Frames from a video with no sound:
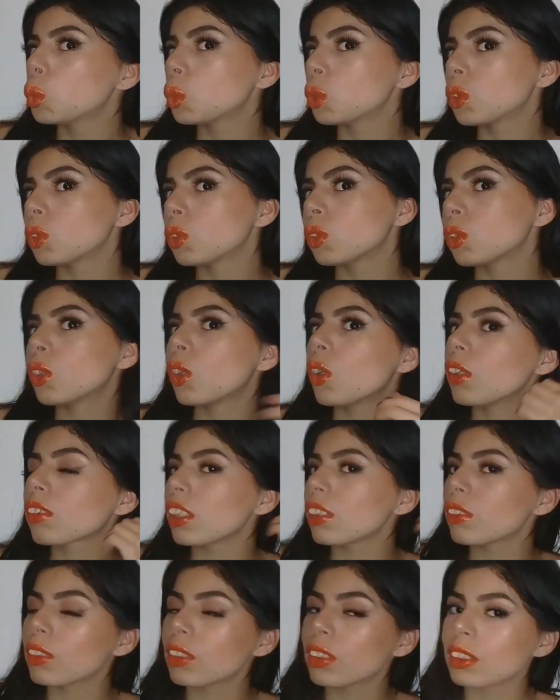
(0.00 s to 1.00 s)
otra vez al
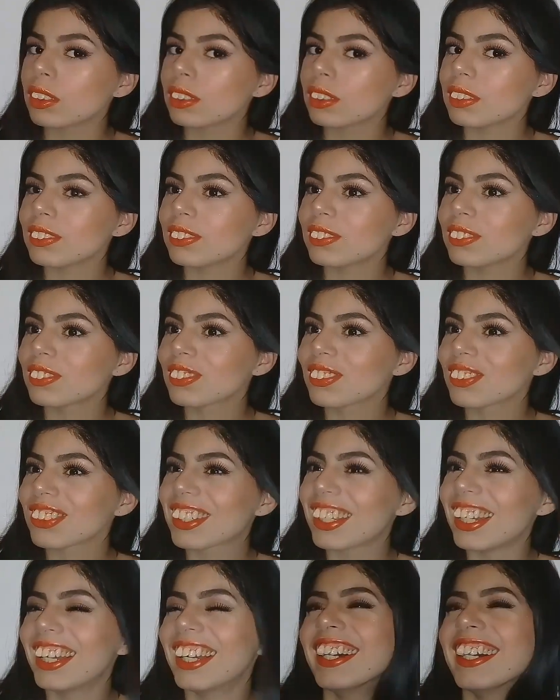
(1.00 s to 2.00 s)
canal, espero que
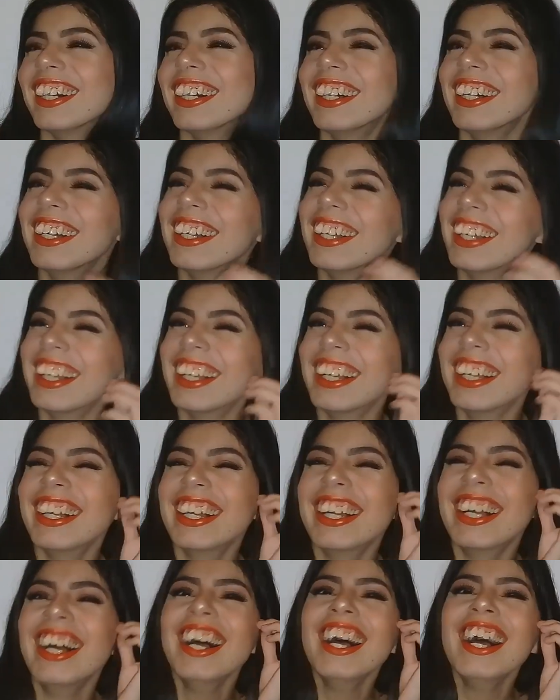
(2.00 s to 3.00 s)
estén muy bien y
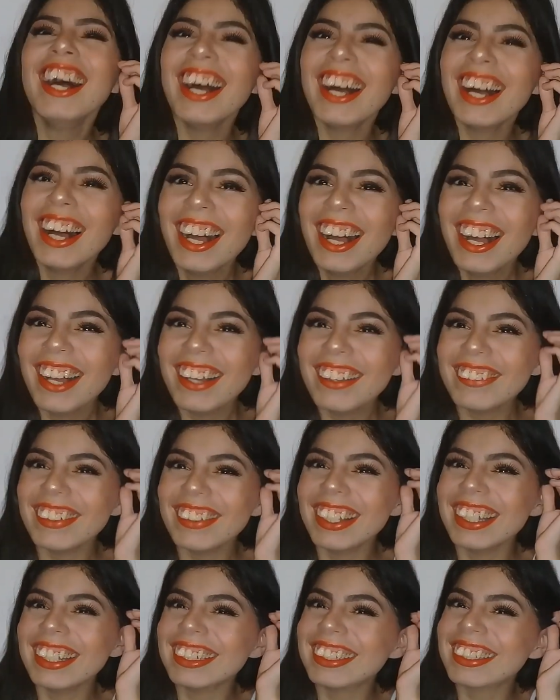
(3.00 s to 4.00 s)
como ven en el título,
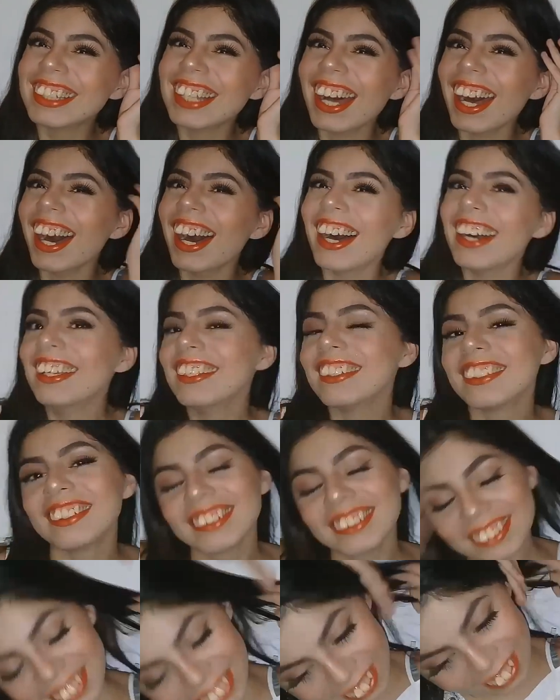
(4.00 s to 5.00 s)
esta vez les
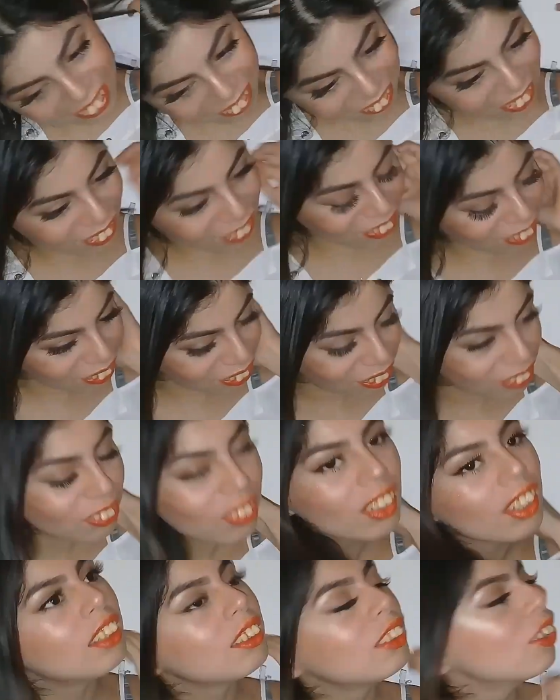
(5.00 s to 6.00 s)
traigo
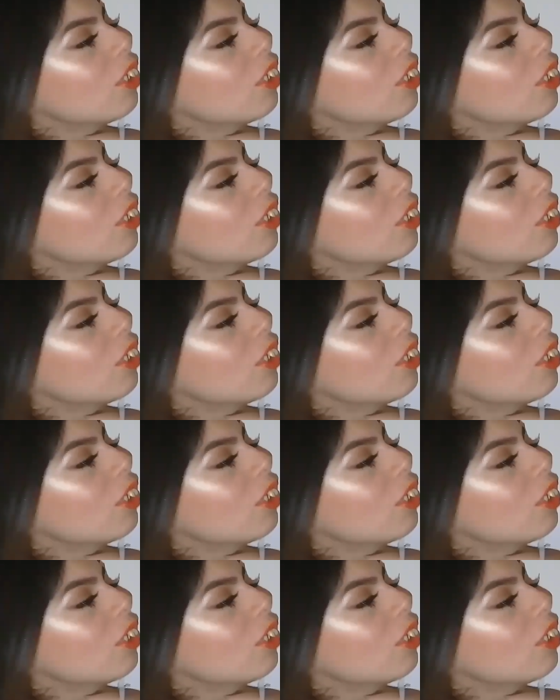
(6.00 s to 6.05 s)
este